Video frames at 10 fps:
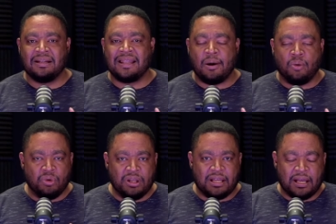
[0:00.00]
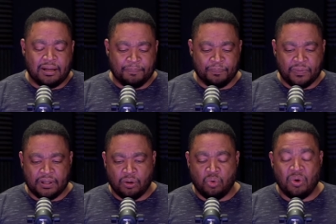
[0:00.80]
la única
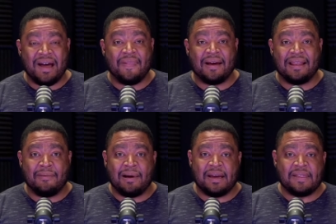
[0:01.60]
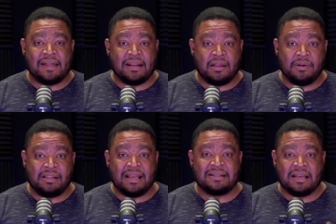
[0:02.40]
jugada que le va a quedar a
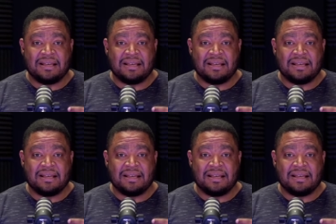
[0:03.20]
David es